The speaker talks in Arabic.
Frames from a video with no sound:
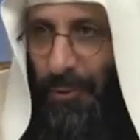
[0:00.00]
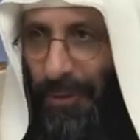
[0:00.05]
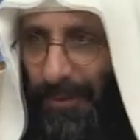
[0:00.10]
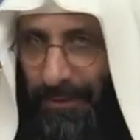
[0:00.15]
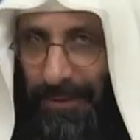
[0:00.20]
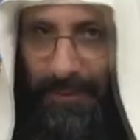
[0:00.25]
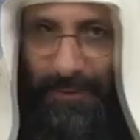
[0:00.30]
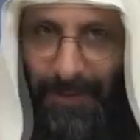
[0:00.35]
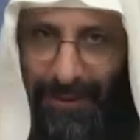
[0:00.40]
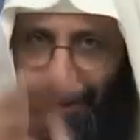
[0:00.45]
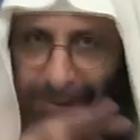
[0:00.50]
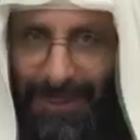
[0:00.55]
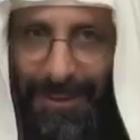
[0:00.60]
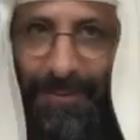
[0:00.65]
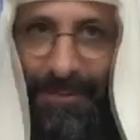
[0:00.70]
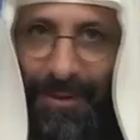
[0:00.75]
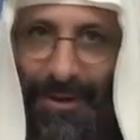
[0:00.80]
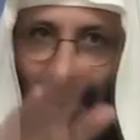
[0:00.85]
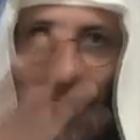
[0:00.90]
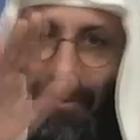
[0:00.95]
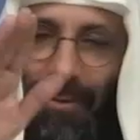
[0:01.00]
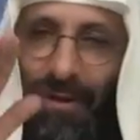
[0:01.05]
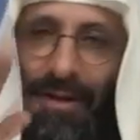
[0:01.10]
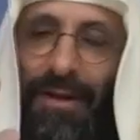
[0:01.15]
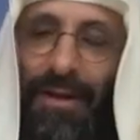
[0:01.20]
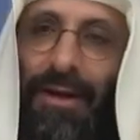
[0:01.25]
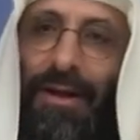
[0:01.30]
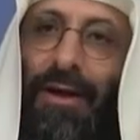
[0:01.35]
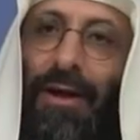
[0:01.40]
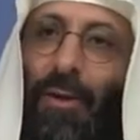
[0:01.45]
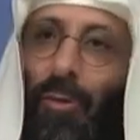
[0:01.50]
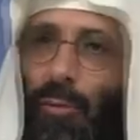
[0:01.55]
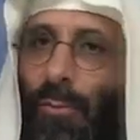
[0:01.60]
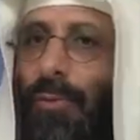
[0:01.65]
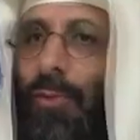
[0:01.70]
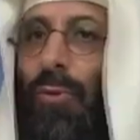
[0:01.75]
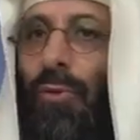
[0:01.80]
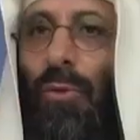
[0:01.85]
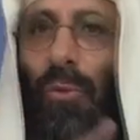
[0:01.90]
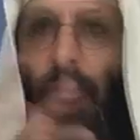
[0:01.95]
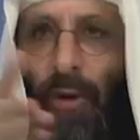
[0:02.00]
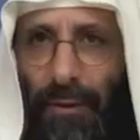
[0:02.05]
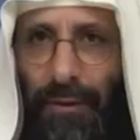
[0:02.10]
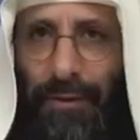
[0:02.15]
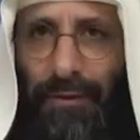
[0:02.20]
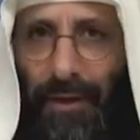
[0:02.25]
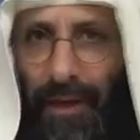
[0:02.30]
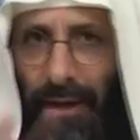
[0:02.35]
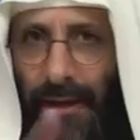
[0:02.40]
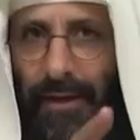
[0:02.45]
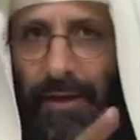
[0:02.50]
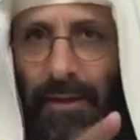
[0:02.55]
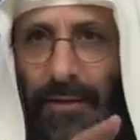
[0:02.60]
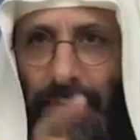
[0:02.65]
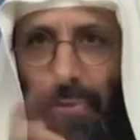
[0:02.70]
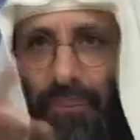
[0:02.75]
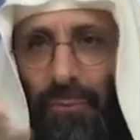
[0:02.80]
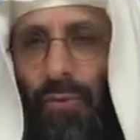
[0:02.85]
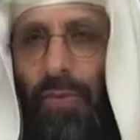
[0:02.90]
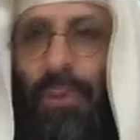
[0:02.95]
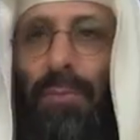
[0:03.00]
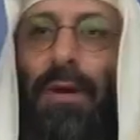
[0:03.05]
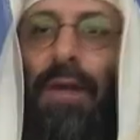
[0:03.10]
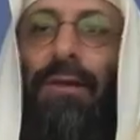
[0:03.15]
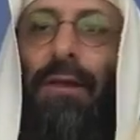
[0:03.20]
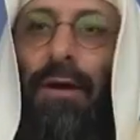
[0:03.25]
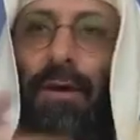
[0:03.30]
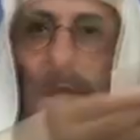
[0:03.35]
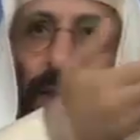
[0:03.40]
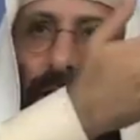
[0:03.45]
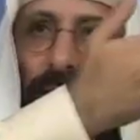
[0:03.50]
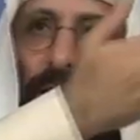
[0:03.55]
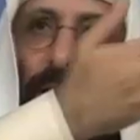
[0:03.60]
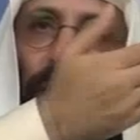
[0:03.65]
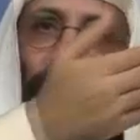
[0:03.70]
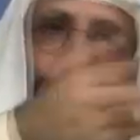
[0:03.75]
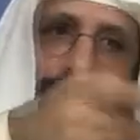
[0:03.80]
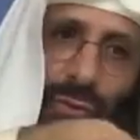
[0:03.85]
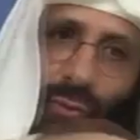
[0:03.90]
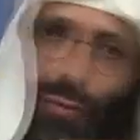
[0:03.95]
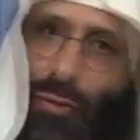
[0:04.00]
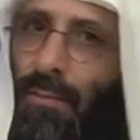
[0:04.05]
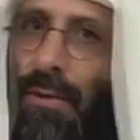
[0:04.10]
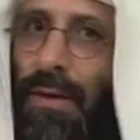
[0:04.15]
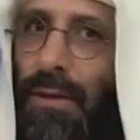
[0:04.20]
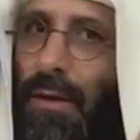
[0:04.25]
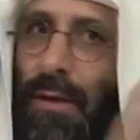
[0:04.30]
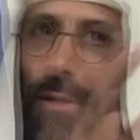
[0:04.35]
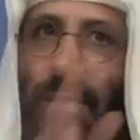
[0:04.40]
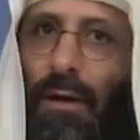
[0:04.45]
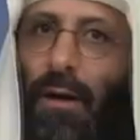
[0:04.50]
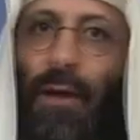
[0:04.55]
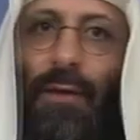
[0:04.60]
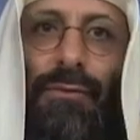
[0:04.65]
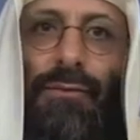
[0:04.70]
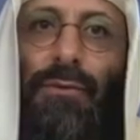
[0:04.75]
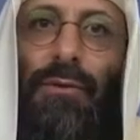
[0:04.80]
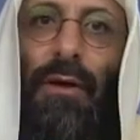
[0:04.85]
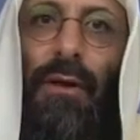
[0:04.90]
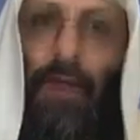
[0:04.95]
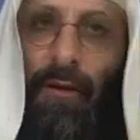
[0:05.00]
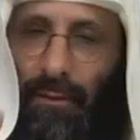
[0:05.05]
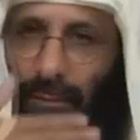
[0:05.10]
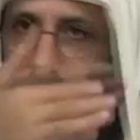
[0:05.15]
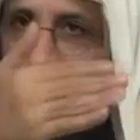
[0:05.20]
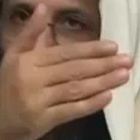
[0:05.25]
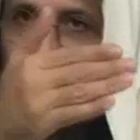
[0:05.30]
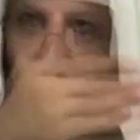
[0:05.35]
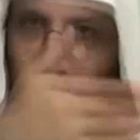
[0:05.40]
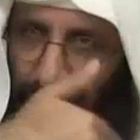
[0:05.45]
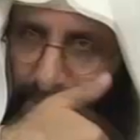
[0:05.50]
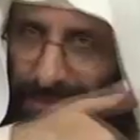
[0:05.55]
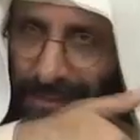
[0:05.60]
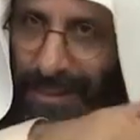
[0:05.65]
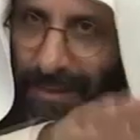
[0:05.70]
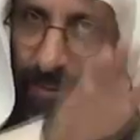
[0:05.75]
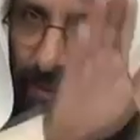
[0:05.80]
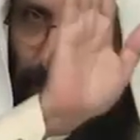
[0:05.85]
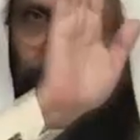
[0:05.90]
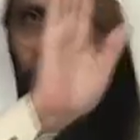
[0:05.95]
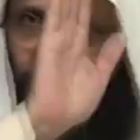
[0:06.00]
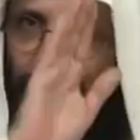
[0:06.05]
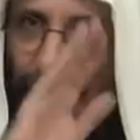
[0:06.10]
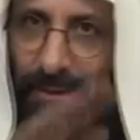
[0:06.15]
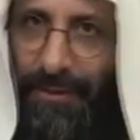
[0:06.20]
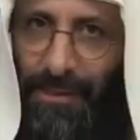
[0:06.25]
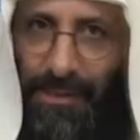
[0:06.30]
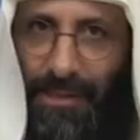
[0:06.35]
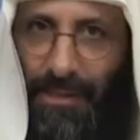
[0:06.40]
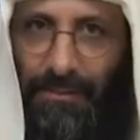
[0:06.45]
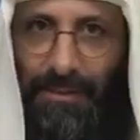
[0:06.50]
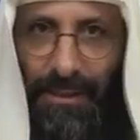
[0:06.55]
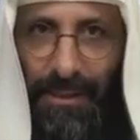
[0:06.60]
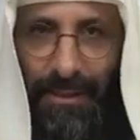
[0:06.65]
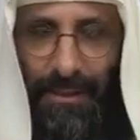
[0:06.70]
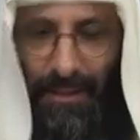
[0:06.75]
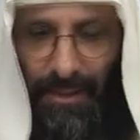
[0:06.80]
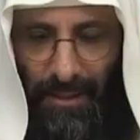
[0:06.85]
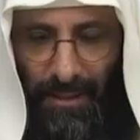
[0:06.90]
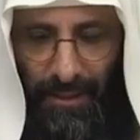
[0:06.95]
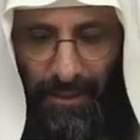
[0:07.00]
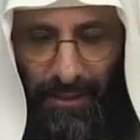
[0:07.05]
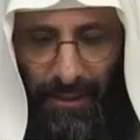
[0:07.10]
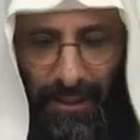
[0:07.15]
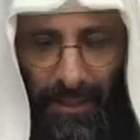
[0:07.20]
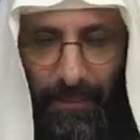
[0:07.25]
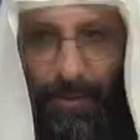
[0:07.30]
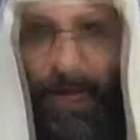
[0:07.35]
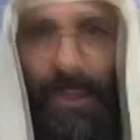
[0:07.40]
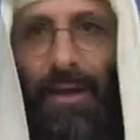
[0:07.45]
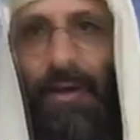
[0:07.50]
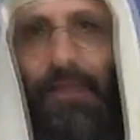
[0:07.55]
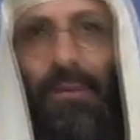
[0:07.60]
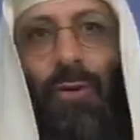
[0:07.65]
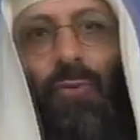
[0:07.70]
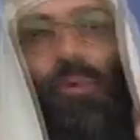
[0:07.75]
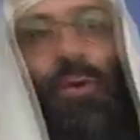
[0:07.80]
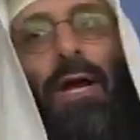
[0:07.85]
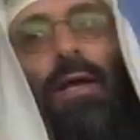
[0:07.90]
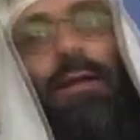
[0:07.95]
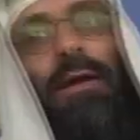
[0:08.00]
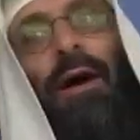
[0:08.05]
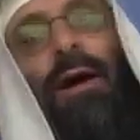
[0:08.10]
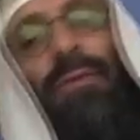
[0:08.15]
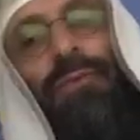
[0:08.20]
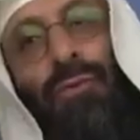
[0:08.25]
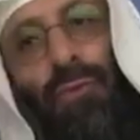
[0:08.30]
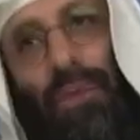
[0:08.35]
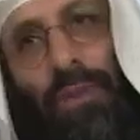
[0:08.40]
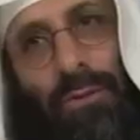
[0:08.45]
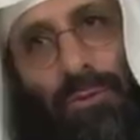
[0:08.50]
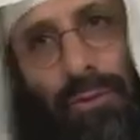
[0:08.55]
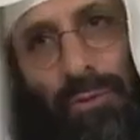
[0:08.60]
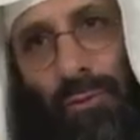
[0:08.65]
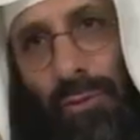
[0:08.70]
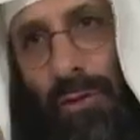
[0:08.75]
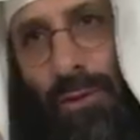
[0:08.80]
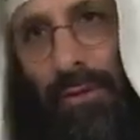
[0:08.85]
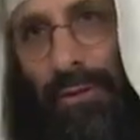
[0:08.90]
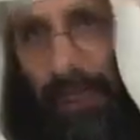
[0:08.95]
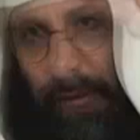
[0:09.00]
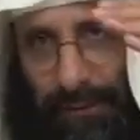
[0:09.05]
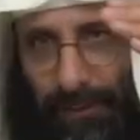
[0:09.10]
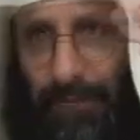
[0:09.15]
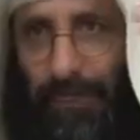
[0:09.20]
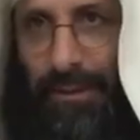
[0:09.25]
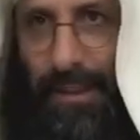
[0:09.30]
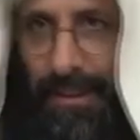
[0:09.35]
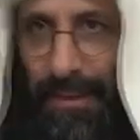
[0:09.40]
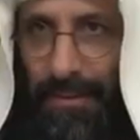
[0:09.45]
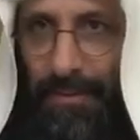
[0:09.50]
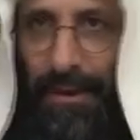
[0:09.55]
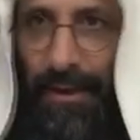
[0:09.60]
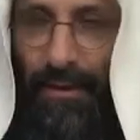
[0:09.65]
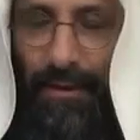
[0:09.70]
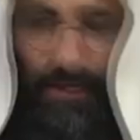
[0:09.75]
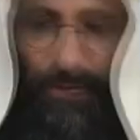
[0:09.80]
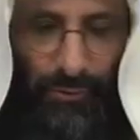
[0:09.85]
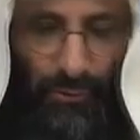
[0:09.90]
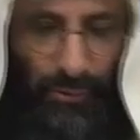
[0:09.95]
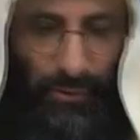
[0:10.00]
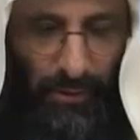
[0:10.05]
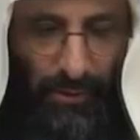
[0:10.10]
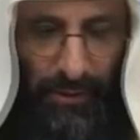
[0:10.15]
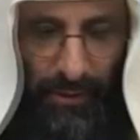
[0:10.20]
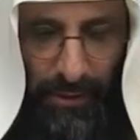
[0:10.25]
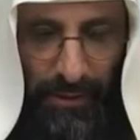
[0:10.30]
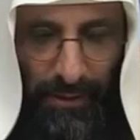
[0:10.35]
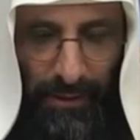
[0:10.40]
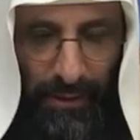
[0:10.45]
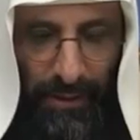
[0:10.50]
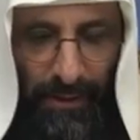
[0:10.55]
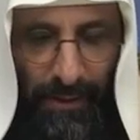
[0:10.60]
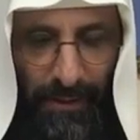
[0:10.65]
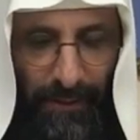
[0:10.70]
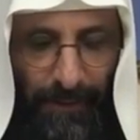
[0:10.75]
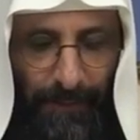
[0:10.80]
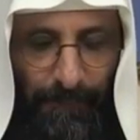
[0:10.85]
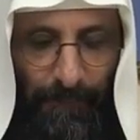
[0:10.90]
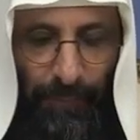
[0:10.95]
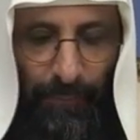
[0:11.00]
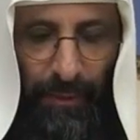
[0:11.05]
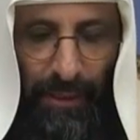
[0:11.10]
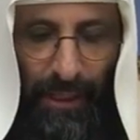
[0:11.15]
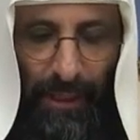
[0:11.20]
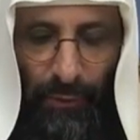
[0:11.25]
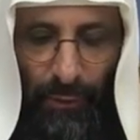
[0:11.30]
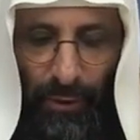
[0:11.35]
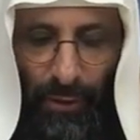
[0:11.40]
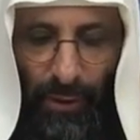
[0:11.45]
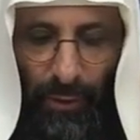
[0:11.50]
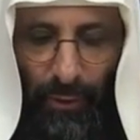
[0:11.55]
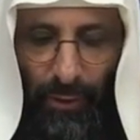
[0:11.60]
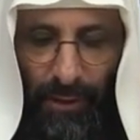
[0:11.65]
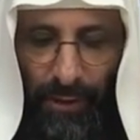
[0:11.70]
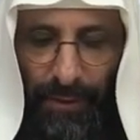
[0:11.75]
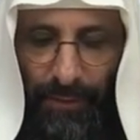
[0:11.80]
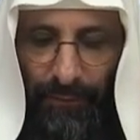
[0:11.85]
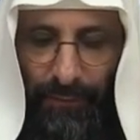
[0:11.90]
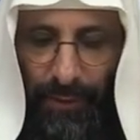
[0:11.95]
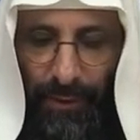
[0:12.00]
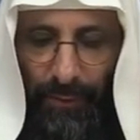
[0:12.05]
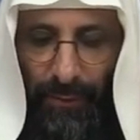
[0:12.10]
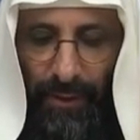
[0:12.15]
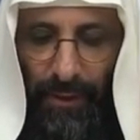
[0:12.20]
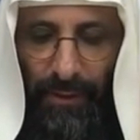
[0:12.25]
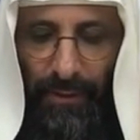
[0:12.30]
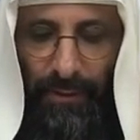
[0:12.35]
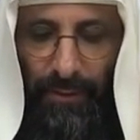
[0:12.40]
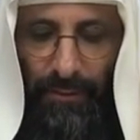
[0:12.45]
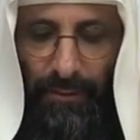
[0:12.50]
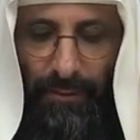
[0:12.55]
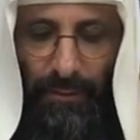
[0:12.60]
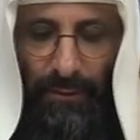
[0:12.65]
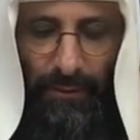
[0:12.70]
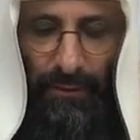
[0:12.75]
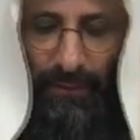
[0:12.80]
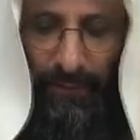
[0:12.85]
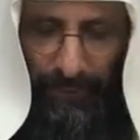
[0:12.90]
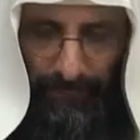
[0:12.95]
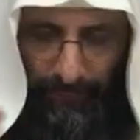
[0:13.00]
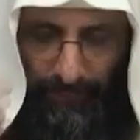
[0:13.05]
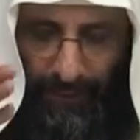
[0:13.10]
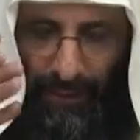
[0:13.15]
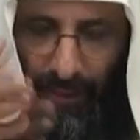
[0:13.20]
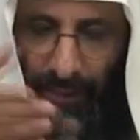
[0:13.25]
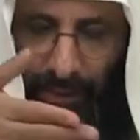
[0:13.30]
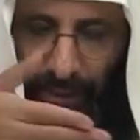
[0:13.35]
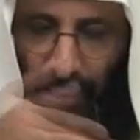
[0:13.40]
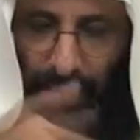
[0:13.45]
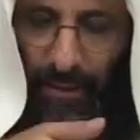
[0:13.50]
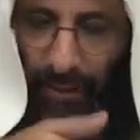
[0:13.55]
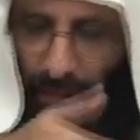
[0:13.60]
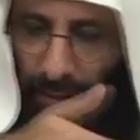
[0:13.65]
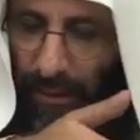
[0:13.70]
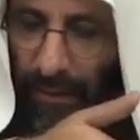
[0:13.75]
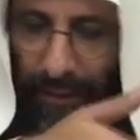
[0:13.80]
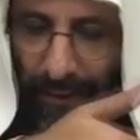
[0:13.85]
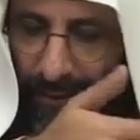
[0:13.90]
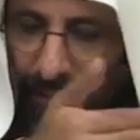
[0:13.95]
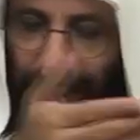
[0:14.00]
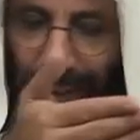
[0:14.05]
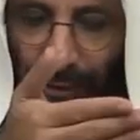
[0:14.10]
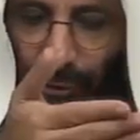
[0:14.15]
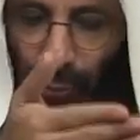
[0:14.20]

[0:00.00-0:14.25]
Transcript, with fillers: النبي والذين معه هو بيقول وهذا حقيقة بتقول ماذا قرأ حفص قول ماذا قرأ حفص التزاما أو غير التزام إنما لا تقول هذا حفص وتخ يعني وتكذب على الرجل من حيث أنه كذب في الرواية آه، من حيث قال يعني لا